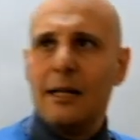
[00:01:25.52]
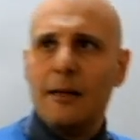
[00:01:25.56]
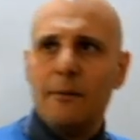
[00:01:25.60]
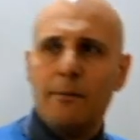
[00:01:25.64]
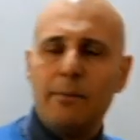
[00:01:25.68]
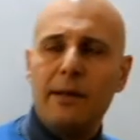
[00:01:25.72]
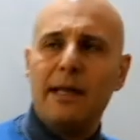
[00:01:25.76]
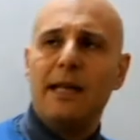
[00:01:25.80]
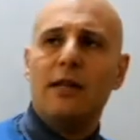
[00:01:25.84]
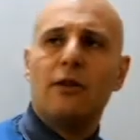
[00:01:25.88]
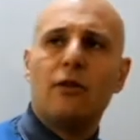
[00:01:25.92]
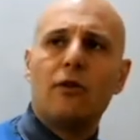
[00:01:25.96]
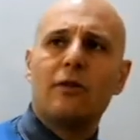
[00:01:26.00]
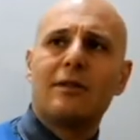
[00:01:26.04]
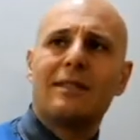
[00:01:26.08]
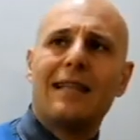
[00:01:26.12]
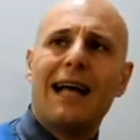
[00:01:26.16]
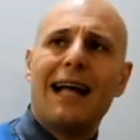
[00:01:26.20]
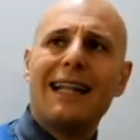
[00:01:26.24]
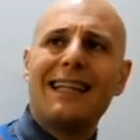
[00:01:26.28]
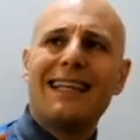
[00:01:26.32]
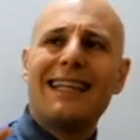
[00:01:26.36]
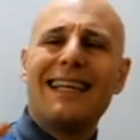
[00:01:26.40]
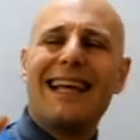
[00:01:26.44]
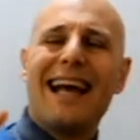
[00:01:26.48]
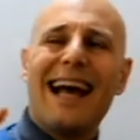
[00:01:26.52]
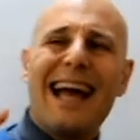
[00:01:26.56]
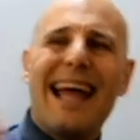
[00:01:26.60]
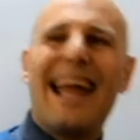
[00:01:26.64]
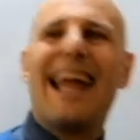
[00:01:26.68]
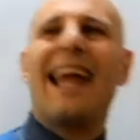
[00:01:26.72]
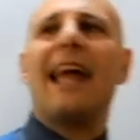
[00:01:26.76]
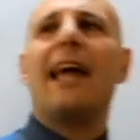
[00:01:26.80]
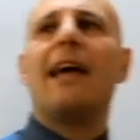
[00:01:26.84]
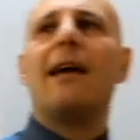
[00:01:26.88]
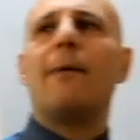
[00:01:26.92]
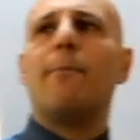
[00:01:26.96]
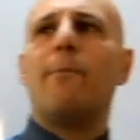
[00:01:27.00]
P idrostatica,
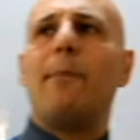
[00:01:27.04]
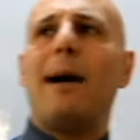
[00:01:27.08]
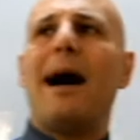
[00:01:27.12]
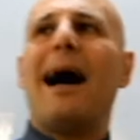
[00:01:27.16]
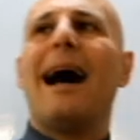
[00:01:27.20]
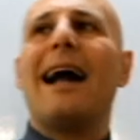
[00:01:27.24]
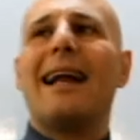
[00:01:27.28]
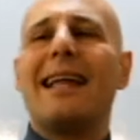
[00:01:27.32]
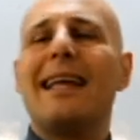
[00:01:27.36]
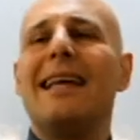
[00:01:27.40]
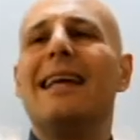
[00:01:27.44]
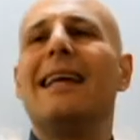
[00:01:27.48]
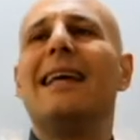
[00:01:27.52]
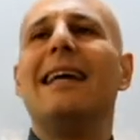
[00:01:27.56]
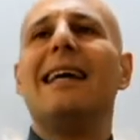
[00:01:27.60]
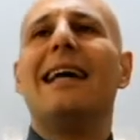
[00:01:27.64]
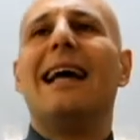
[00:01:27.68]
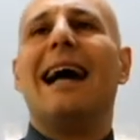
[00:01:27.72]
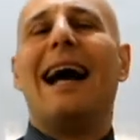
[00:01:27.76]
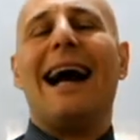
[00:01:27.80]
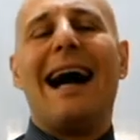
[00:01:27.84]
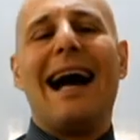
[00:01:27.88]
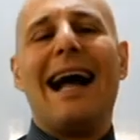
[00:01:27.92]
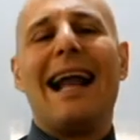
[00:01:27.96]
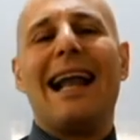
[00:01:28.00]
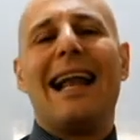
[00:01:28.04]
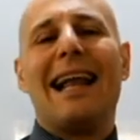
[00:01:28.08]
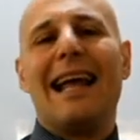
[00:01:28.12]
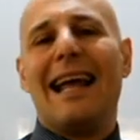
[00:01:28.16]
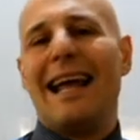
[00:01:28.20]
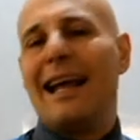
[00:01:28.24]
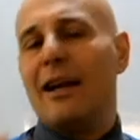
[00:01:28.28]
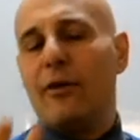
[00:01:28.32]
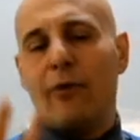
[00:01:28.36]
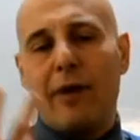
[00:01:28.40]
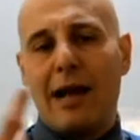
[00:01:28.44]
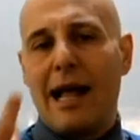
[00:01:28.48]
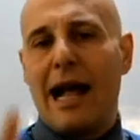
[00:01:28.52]
è pari a al, eh,
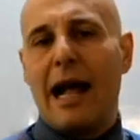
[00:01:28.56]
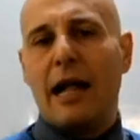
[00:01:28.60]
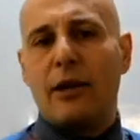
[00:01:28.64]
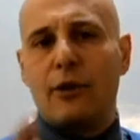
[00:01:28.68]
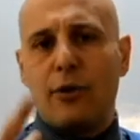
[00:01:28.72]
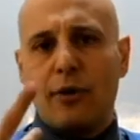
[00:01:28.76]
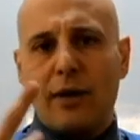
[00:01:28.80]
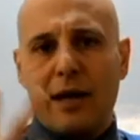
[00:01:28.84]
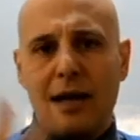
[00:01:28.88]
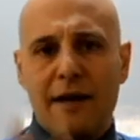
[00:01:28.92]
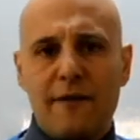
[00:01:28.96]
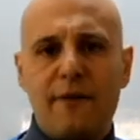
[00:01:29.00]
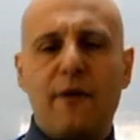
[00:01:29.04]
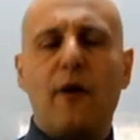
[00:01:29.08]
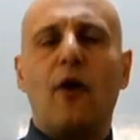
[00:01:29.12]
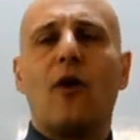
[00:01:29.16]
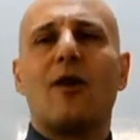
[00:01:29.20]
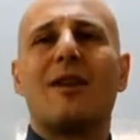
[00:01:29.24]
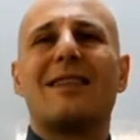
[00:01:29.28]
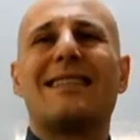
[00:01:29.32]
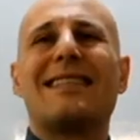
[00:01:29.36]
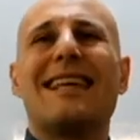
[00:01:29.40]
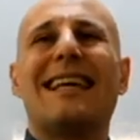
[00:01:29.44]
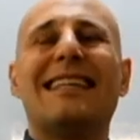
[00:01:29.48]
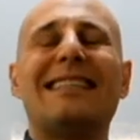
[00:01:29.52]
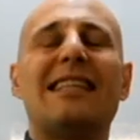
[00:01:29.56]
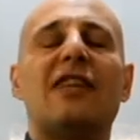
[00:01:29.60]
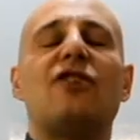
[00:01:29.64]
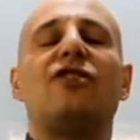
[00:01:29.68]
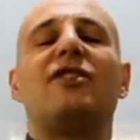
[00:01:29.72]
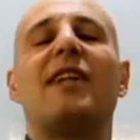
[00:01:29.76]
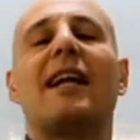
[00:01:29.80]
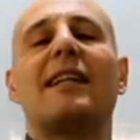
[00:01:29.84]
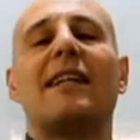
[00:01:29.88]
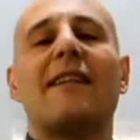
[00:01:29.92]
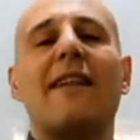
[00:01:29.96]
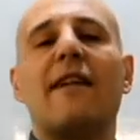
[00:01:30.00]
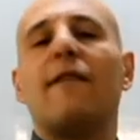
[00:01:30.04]
non è altro che la forza
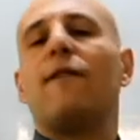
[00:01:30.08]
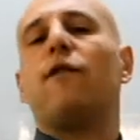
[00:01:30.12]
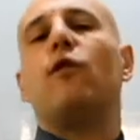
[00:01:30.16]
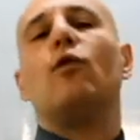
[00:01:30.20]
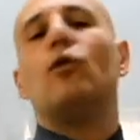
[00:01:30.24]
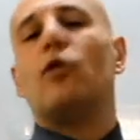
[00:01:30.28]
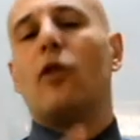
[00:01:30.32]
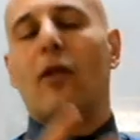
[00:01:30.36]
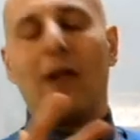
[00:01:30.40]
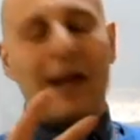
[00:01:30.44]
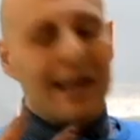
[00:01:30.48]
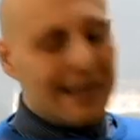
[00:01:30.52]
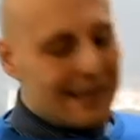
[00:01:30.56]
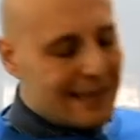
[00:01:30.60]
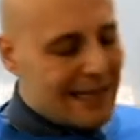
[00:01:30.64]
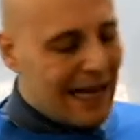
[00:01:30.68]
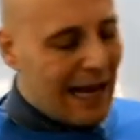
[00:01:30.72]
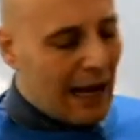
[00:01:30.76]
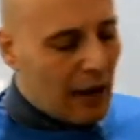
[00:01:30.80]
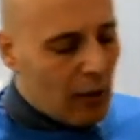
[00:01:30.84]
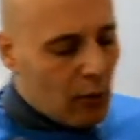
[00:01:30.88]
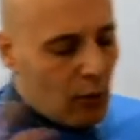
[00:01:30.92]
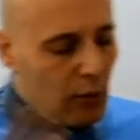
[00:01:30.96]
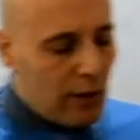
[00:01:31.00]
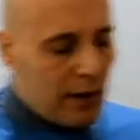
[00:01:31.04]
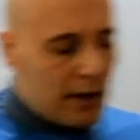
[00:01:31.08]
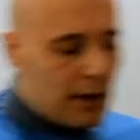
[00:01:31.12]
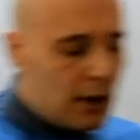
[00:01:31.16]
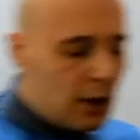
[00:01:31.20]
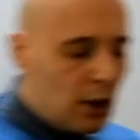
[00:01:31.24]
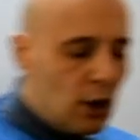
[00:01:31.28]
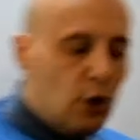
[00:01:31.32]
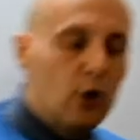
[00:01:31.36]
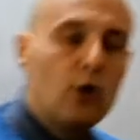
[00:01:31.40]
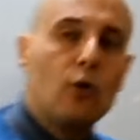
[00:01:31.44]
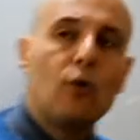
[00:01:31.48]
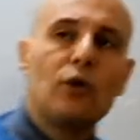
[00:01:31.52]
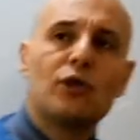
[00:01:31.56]
esercitata dal fluido, dal sangue,
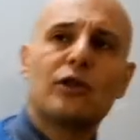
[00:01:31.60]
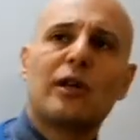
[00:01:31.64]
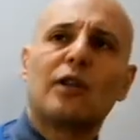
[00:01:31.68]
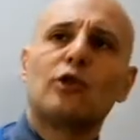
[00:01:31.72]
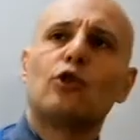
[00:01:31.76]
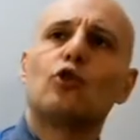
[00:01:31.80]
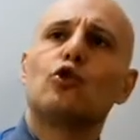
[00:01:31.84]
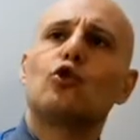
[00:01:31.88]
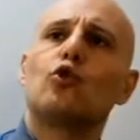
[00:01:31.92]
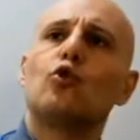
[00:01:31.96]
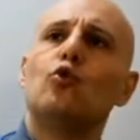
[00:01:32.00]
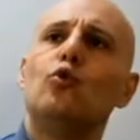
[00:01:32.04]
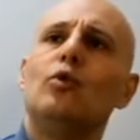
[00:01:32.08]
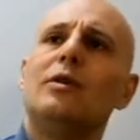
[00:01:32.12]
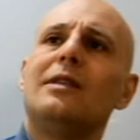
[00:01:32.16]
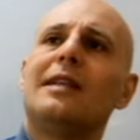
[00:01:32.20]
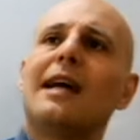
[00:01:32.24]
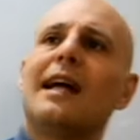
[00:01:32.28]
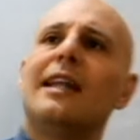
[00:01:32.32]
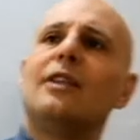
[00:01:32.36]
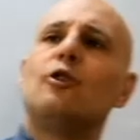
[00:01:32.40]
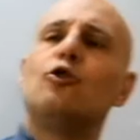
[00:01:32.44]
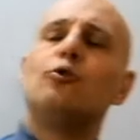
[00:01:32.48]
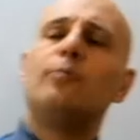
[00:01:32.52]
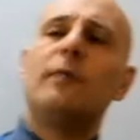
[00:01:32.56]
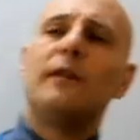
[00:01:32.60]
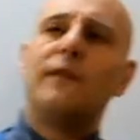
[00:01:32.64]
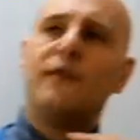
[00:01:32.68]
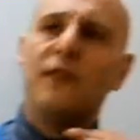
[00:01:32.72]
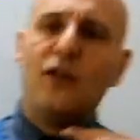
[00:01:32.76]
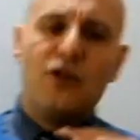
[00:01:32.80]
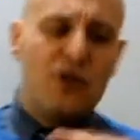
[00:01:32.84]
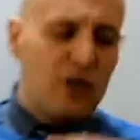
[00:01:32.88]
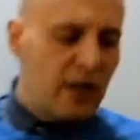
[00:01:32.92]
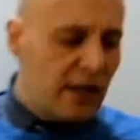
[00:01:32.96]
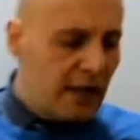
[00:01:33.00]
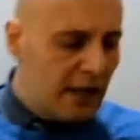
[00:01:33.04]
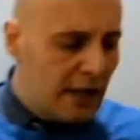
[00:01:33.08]
in questo caso sull'unità di
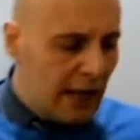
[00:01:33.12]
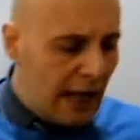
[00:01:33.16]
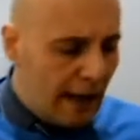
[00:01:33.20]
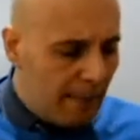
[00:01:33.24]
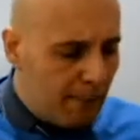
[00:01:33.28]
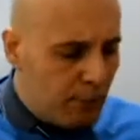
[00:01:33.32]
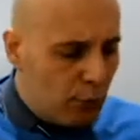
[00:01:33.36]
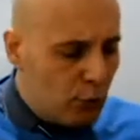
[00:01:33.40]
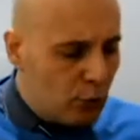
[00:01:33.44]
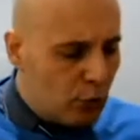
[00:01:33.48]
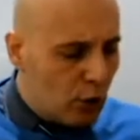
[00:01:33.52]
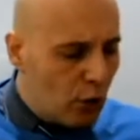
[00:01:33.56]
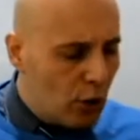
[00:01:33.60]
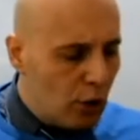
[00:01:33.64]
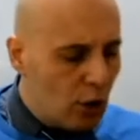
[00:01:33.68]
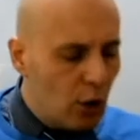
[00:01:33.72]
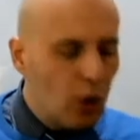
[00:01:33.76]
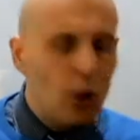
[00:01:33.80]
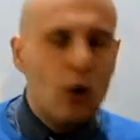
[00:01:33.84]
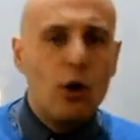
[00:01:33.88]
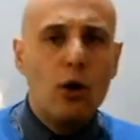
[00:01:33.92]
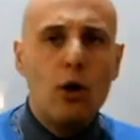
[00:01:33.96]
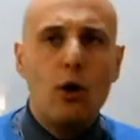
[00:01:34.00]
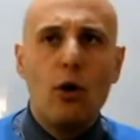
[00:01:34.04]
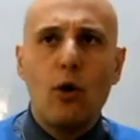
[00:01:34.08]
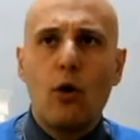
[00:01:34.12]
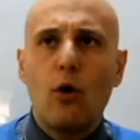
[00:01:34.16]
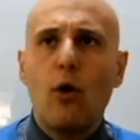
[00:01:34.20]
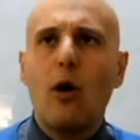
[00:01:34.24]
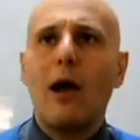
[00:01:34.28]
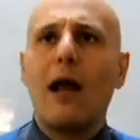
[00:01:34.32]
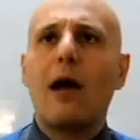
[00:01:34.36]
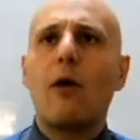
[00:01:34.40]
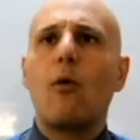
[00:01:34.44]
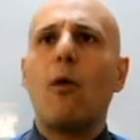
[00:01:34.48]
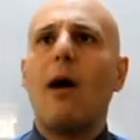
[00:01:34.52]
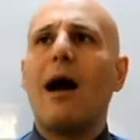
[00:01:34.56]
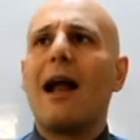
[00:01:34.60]
superficie appunto eh, con
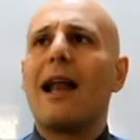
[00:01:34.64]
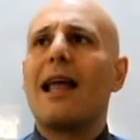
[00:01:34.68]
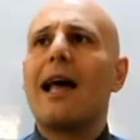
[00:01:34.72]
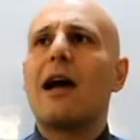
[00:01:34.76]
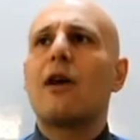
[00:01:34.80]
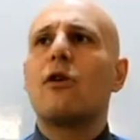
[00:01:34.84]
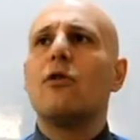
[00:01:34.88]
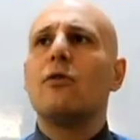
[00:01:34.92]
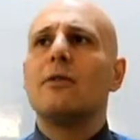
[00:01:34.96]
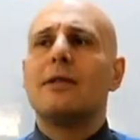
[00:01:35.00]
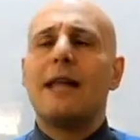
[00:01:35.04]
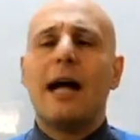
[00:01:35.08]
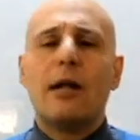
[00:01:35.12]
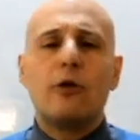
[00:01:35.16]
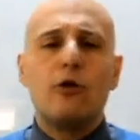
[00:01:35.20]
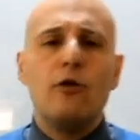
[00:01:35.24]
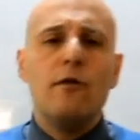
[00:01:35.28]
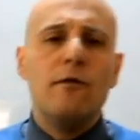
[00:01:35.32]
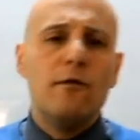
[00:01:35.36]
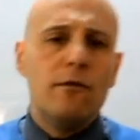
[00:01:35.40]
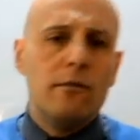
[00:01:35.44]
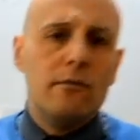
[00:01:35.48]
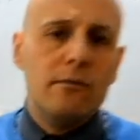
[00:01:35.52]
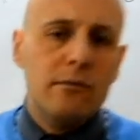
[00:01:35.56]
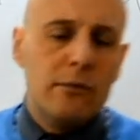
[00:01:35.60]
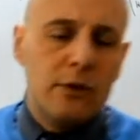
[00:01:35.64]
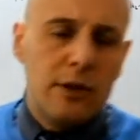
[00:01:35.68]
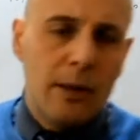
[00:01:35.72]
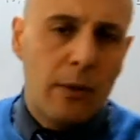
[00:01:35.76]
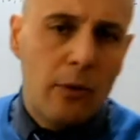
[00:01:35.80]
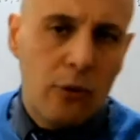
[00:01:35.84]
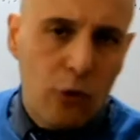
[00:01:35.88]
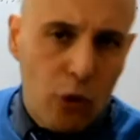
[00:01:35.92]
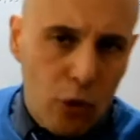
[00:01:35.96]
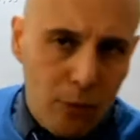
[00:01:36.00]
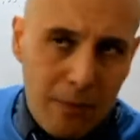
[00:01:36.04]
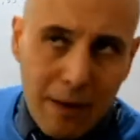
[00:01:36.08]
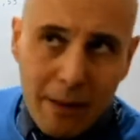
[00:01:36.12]
la quale ha contatto in, diciamo,
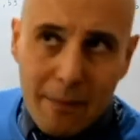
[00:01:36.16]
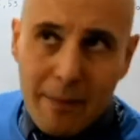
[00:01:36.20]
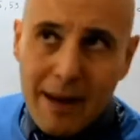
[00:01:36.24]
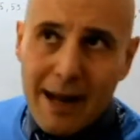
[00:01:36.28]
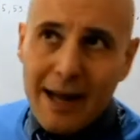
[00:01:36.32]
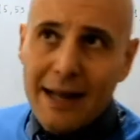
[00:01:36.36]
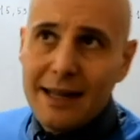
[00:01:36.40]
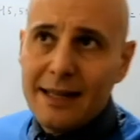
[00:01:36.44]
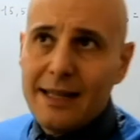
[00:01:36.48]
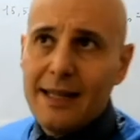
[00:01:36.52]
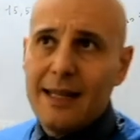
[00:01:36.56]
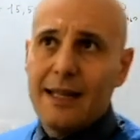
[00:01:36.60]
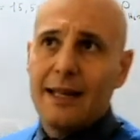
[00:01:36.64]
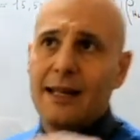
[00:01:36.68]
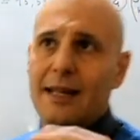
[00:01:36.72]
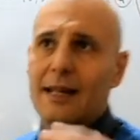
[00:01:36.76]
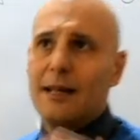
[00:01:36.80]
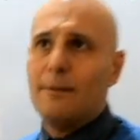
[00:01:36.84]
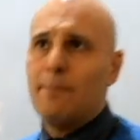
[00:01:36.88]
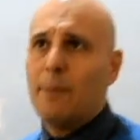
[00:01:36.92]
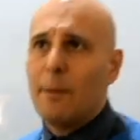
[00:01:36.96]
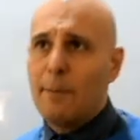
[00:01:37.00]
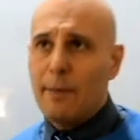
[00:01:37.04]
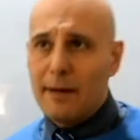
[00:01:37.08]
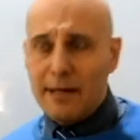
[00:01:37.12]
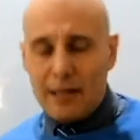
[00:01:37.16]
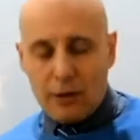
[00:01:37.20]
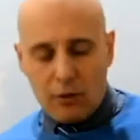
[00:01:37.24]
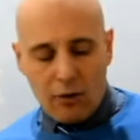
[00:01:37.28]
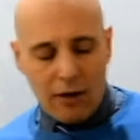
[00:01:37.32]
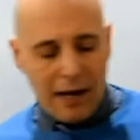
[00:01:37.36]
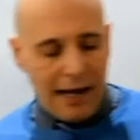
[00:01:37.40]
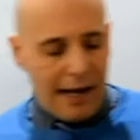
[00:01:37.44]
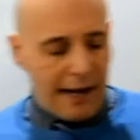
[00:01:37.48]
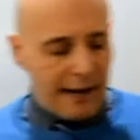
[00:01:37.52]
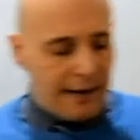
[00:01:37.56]
normalmente, eh, perpendicolare.